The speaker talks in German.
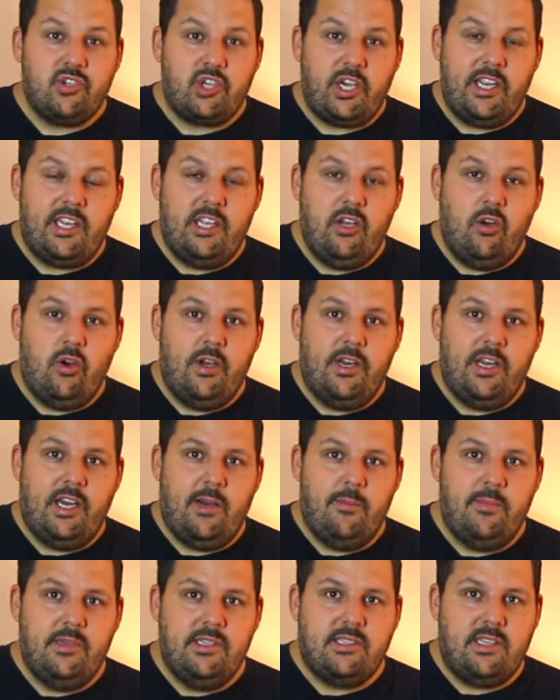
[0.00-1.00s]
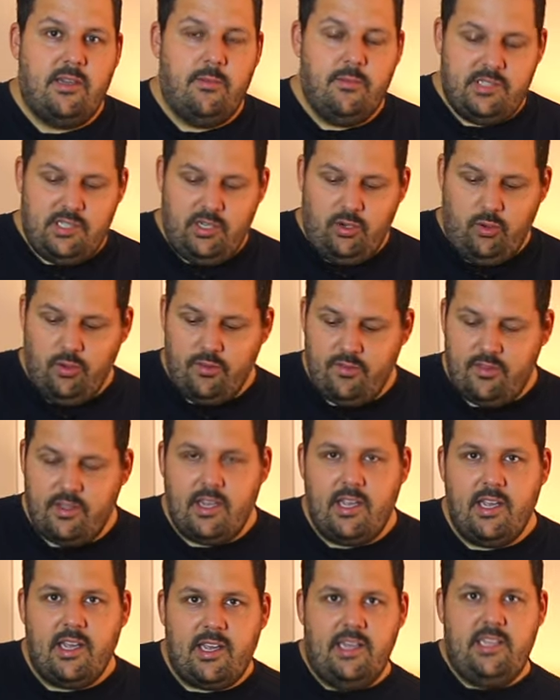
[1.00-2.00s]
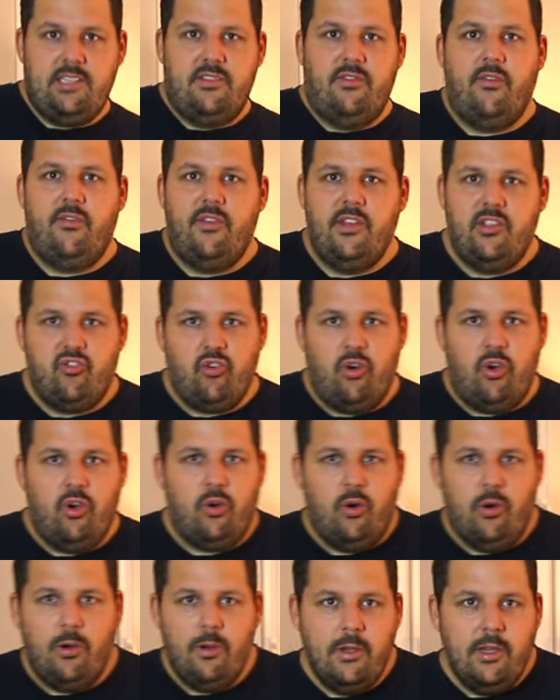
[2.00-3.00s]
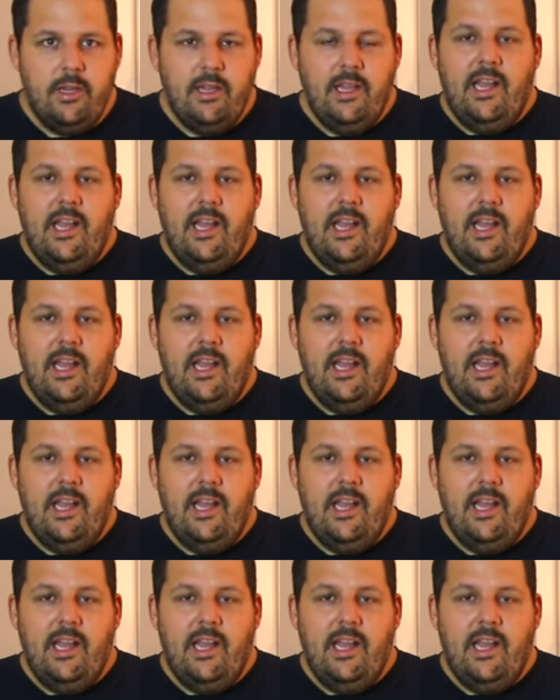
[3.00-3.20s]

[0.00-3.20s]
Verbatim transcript: schreckt die Leute ab, ist dann ein bisschen günstiger, kriegst für 40 Euro.